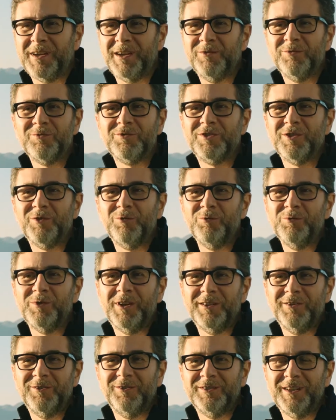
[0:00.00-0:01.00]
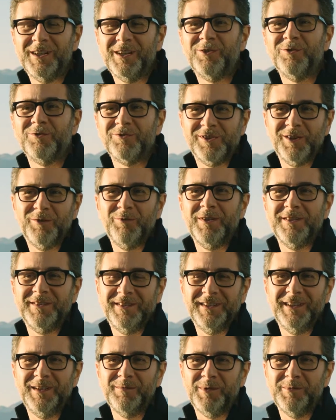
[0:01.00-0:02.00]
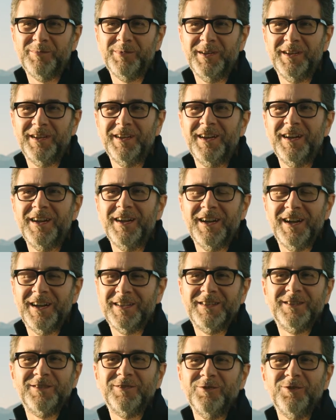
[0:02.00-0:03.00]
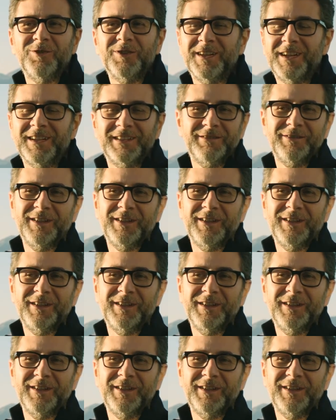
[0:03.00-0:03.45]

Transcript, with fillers: perché non si curano delle conseguenze delle proprie azioni che